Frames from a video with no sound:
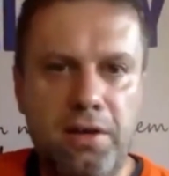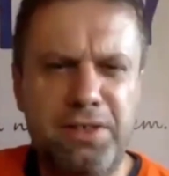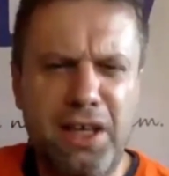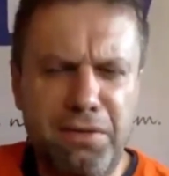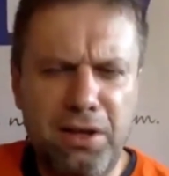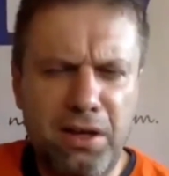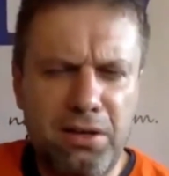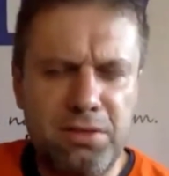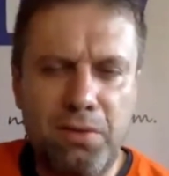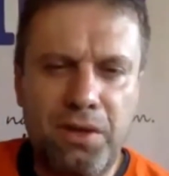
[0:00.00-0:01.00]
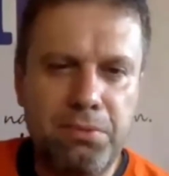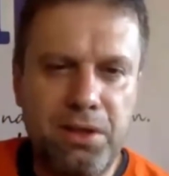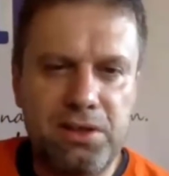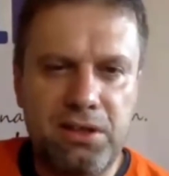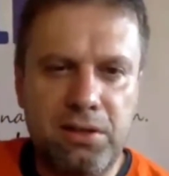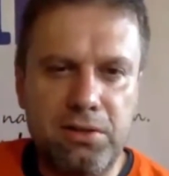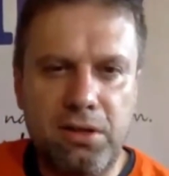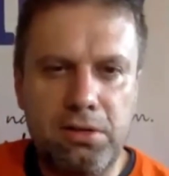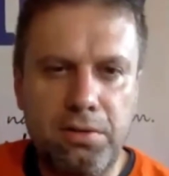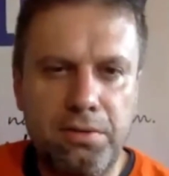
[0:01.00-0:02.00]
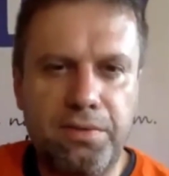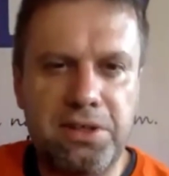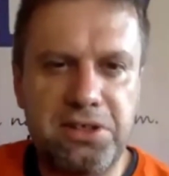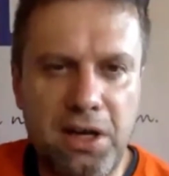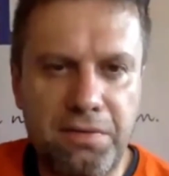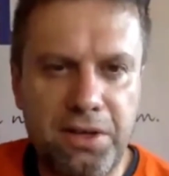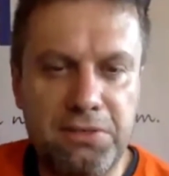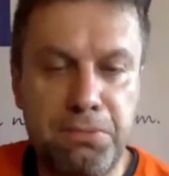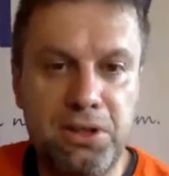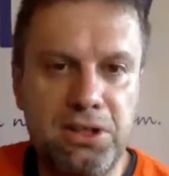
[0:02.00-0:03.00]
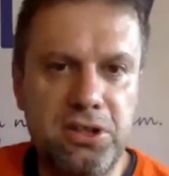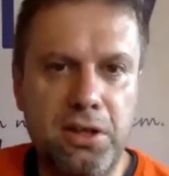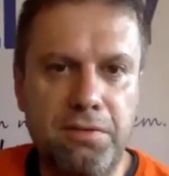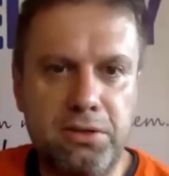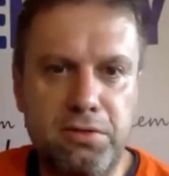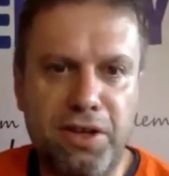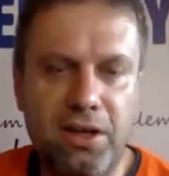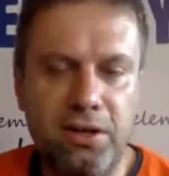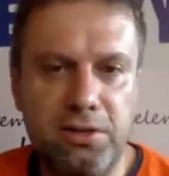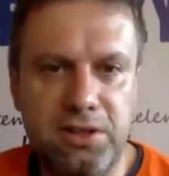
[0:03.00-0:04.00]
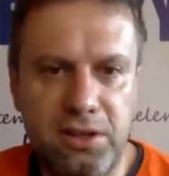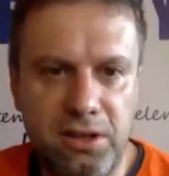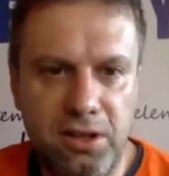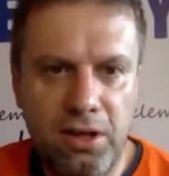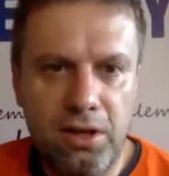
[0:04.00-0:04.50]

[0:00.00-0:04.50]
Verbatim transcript: W tej chwili, jak rozmawiamy na Stadionie Narodowym w Warszawie, jest potężny event otwierający,